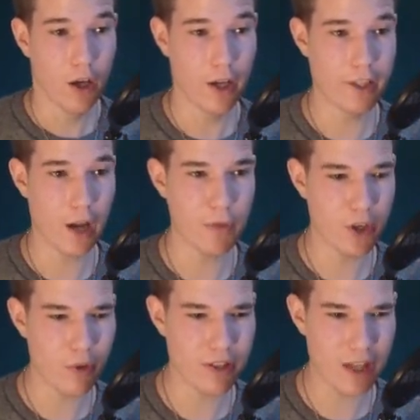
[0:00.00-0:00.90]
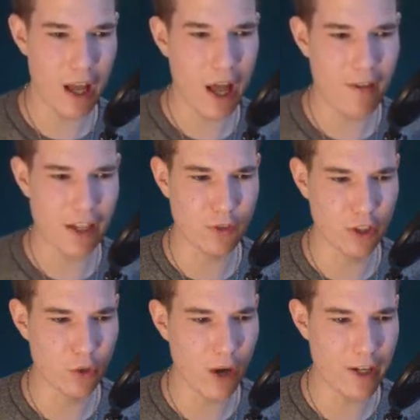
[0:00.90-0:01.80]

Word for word: Ich hab den Green Star, was wollt ihr tun?